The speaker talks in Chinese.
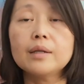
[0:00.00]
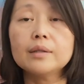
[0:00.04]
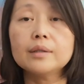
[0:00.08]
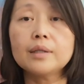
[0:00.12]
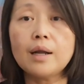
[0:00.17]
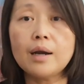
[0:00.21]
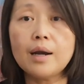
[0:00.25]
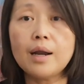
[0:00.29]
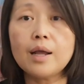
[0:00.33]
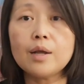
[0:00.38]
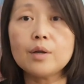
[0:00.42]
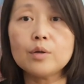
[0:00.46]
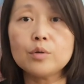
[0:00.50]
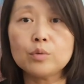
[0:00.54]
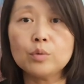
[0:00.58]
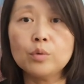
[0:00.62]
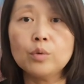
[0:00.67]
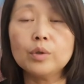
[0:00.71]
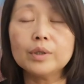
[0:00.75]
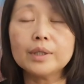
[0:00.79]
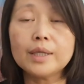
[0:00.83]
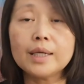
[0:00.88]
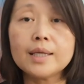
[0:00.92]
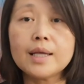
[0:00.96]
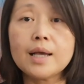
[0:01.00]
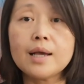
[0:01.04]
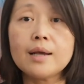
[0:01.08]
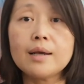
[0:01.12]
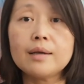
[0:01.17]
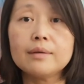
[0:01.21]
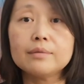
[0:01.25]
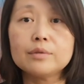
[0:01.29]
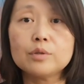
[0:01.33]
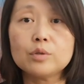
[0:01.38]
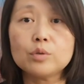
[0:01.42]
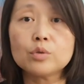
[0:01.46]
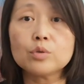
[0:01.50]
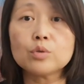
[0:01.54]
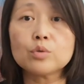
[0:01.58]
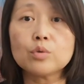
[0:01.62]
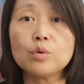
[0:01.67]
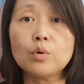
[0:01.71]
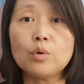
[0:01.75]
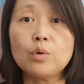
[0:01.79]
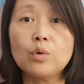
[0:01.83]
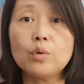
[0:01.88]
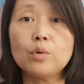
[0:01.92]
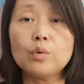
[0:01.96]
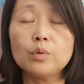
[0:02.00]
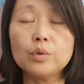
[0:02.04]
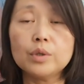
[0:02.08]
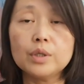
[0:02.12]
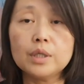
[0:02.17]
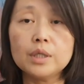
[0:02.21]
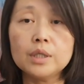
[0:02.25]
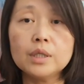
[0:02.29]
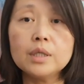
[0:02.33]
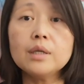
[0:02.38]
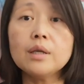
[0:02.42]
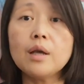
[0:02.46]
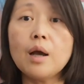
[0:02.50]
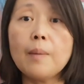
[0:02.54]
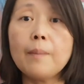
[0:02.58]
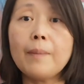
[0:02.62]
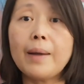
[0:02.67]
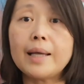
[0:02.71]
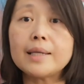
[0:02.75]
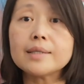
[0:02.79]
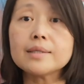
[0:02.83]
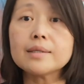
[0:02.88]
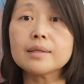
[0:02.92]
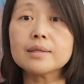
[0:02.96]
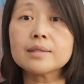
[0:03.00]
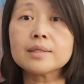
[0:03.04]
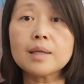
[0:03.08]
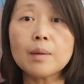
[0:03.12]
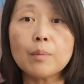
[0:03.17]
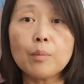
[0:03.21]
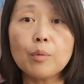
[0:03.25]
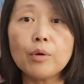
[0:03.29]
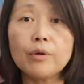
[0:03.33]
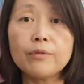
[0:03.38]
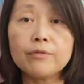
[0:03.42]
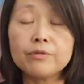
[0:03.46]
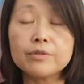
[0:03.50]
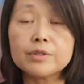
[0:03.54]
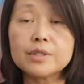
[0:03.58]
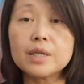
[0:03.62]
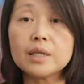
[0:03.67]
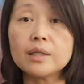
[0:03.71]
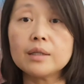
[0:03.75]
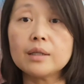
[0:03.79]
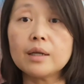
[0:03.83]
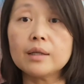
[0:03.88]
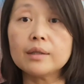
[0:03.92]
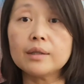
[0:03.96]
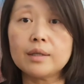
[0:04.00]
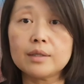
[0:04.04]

当然如果大家就是说一定要买这个 subway 附近的，